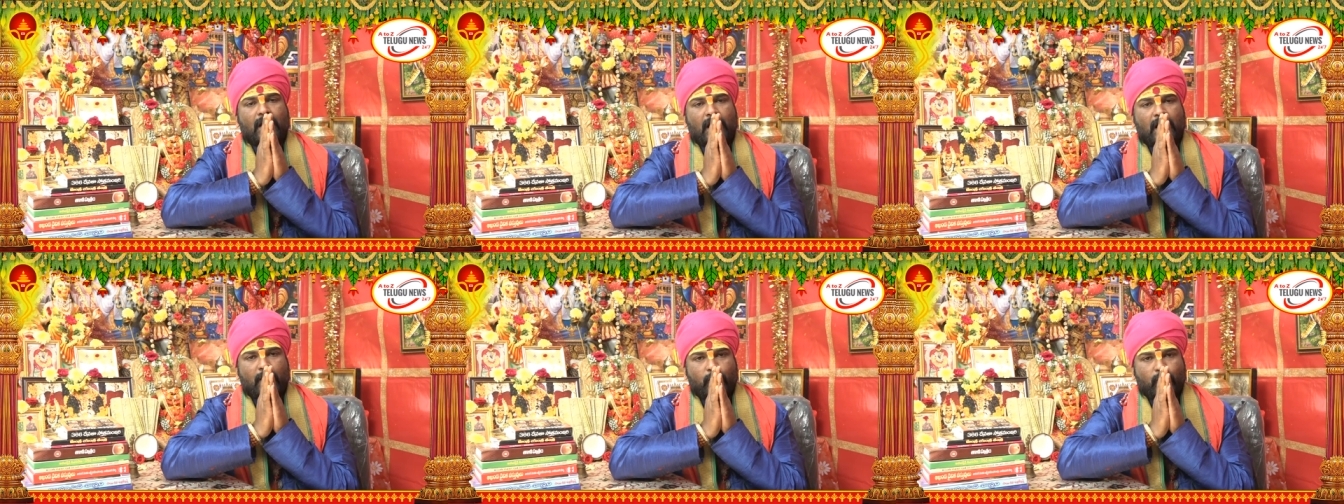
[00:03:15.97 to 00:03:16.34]

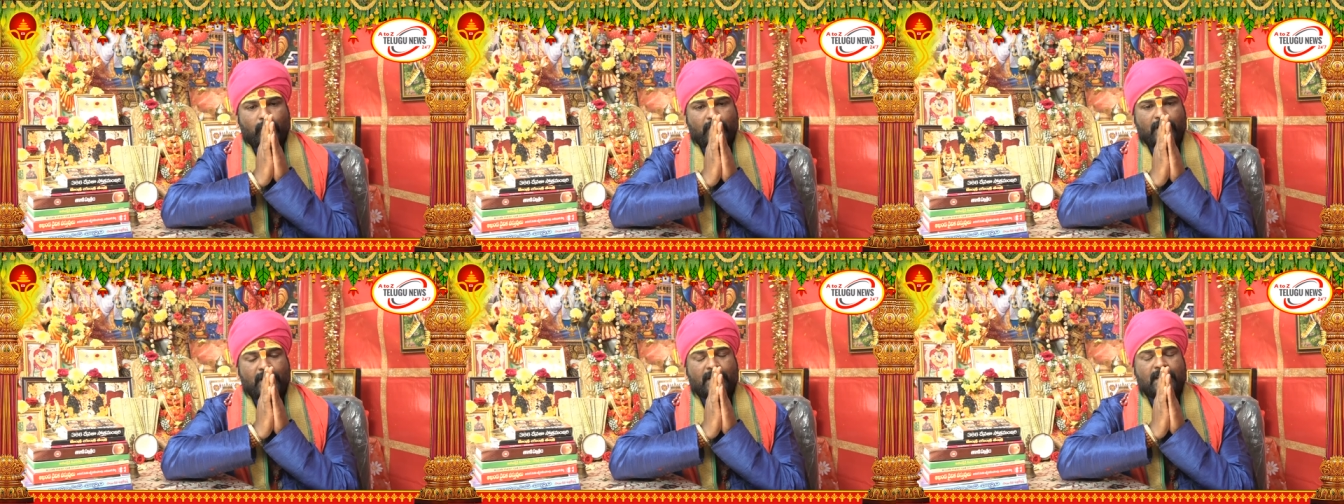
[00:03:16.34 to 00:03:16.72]
ఆ
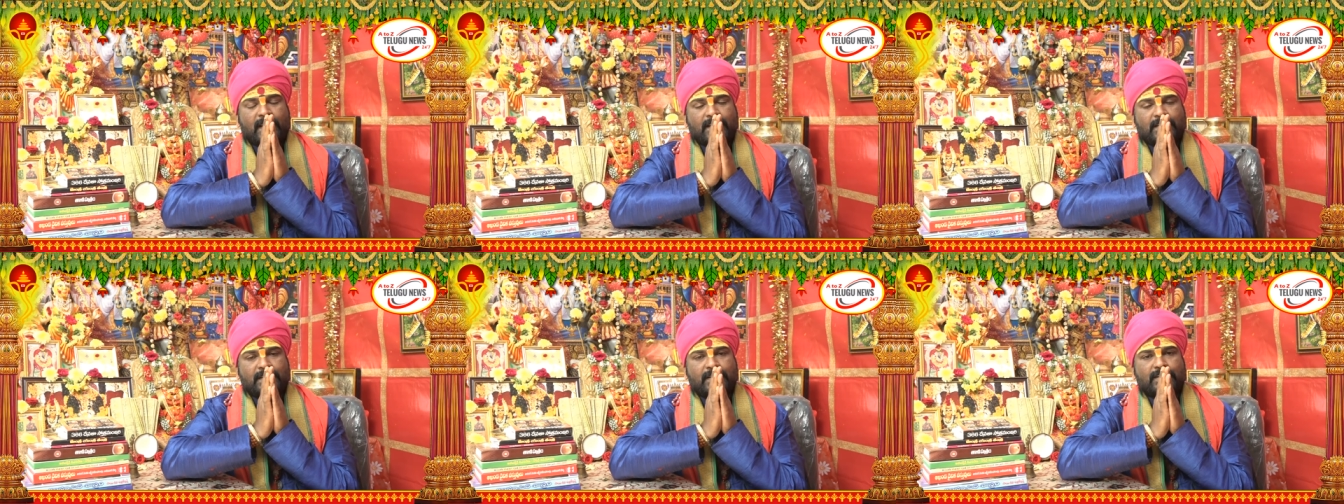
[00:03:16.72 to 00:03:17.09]
పుట్టని
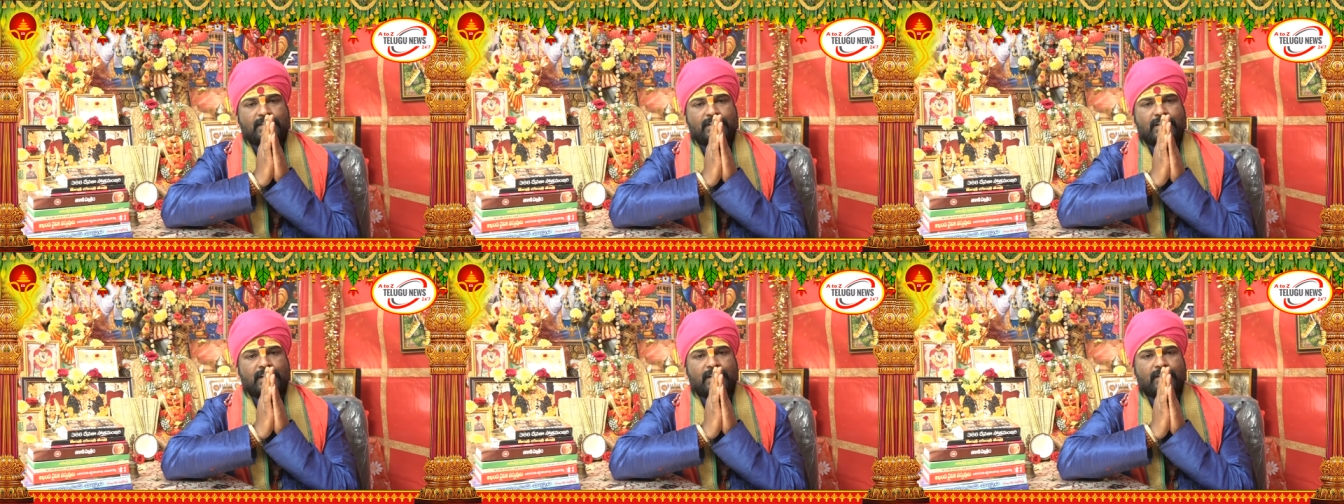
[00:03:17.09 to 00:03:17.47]

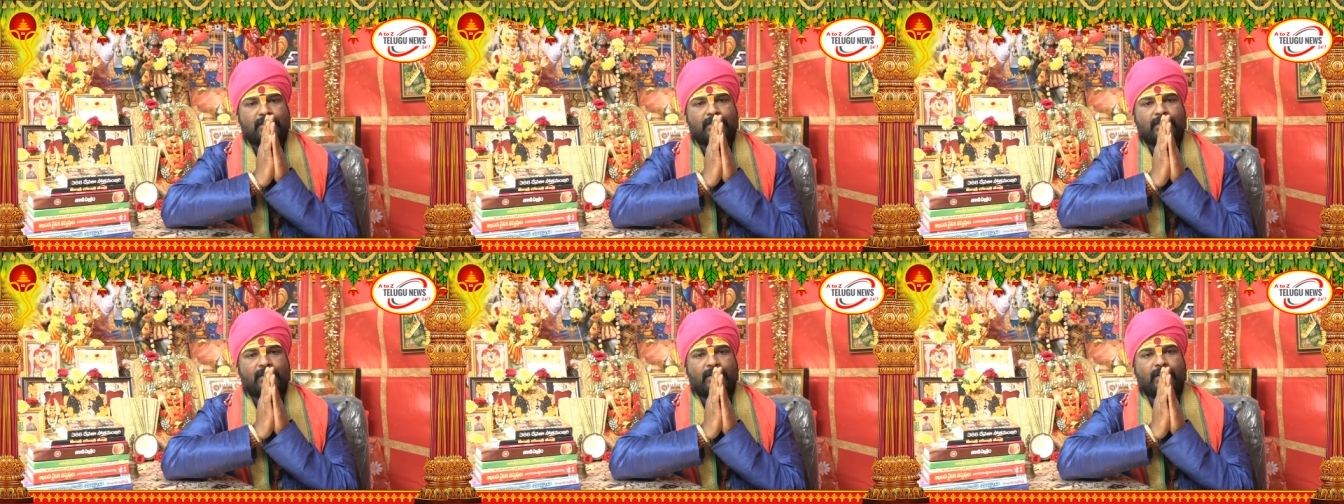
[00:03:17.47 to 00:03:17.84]
దర్శించి
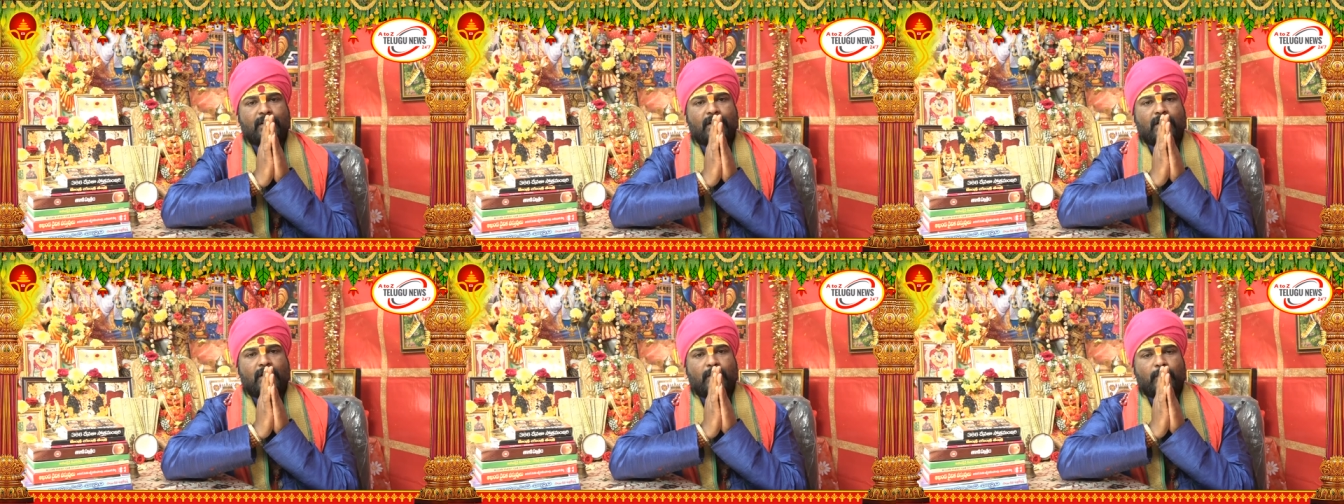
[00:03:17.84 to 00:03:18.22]

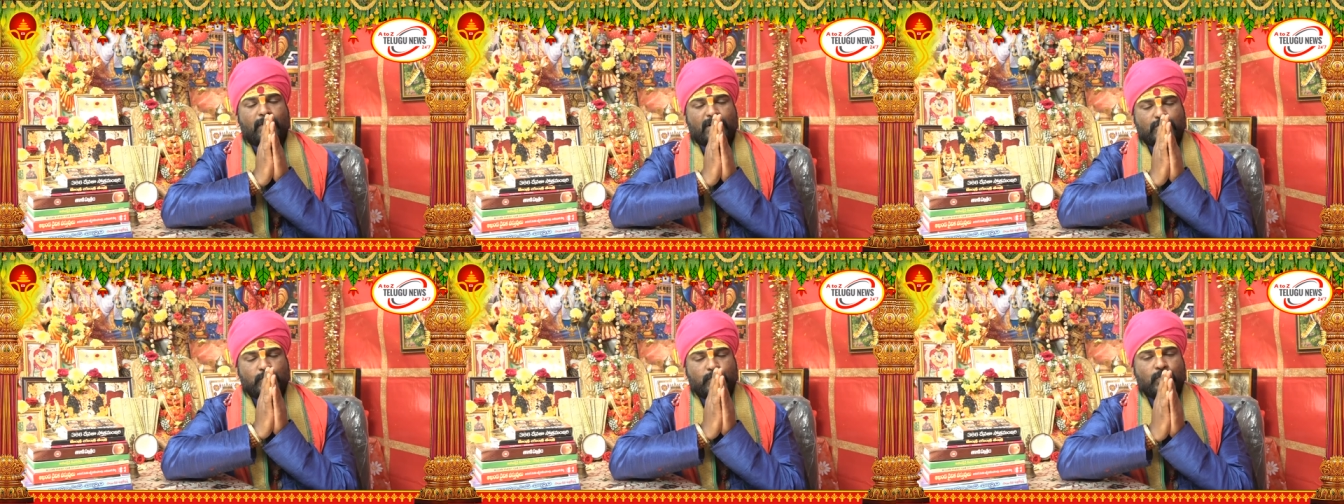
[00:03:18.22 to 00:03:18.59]

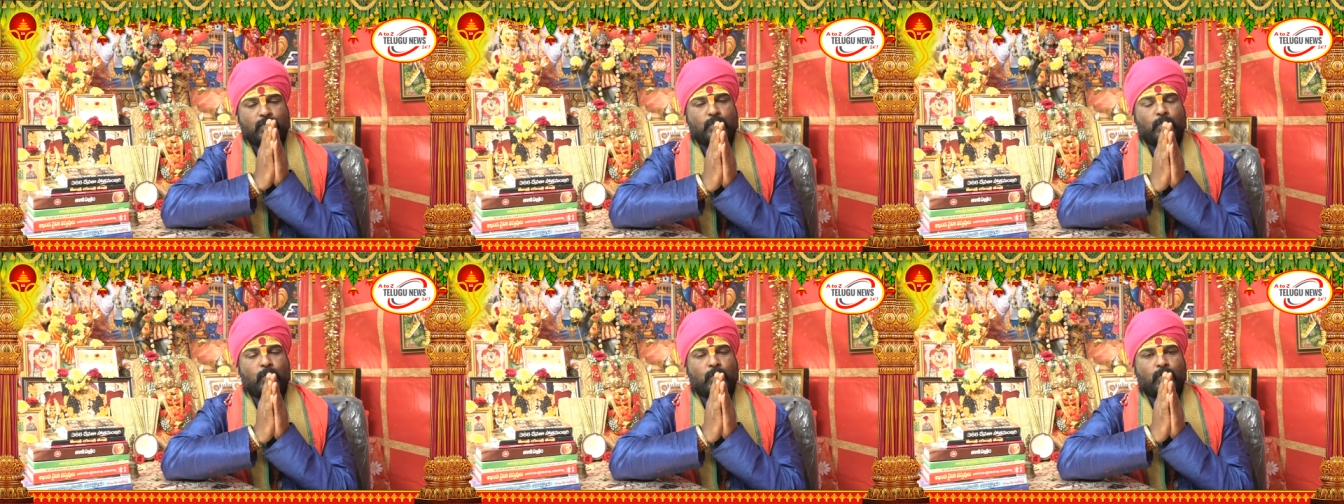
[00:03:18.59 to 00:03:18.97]

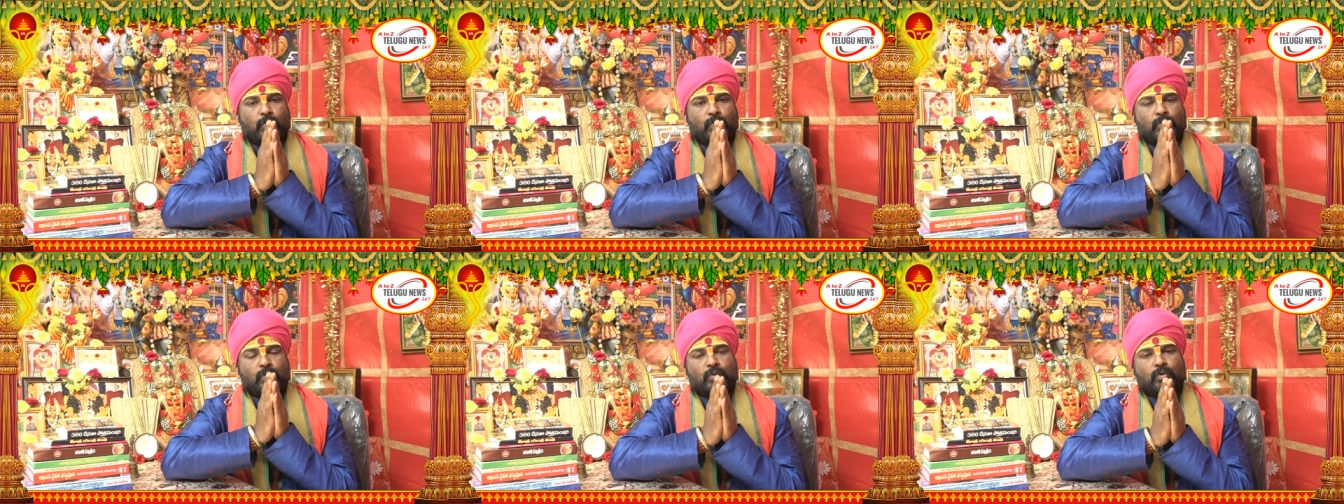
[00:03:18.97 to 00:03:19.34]
పసుపు
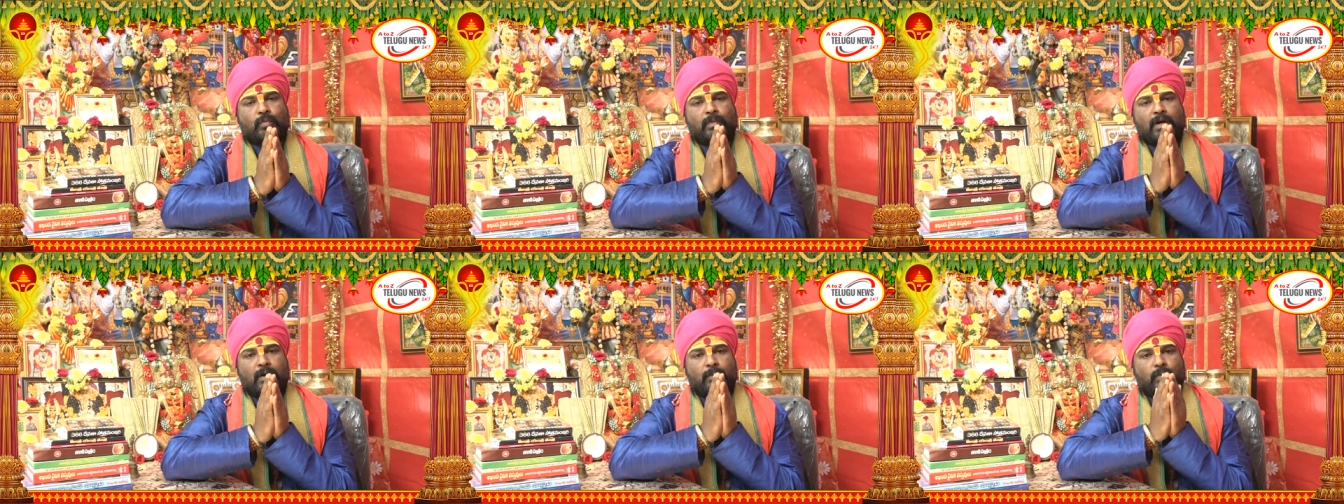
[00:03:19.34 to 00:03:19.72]

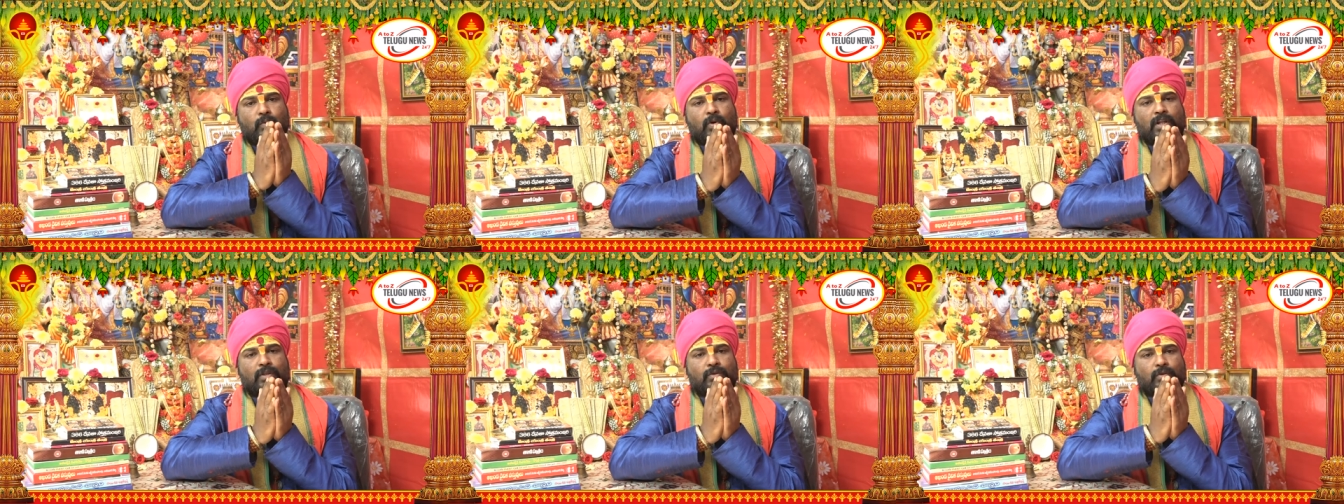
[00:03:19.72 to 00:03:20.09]
కుంకుమ
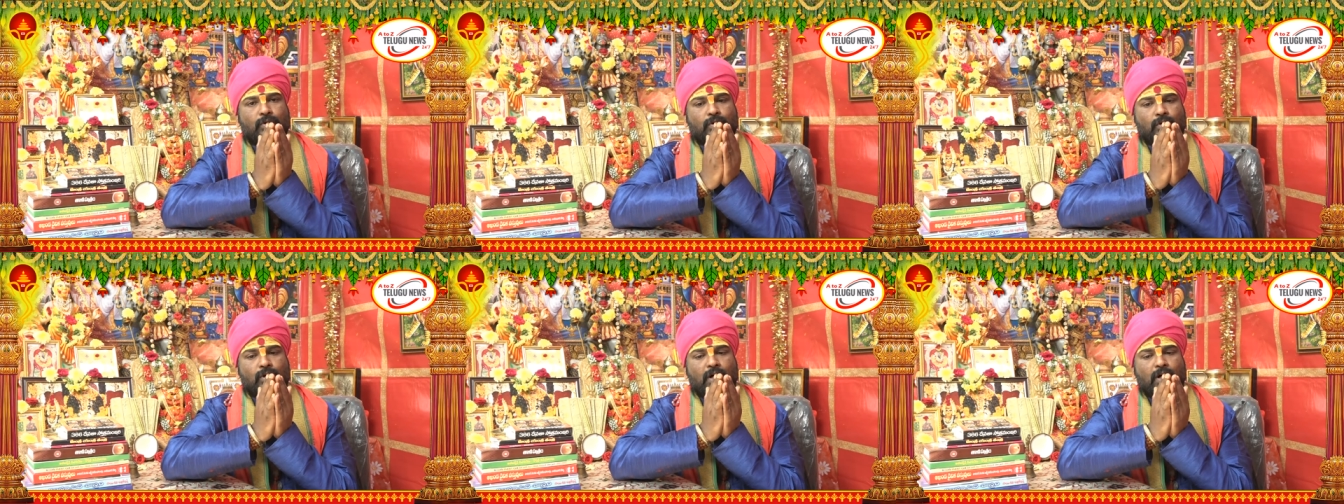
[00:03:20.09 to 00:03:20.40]
పూలతో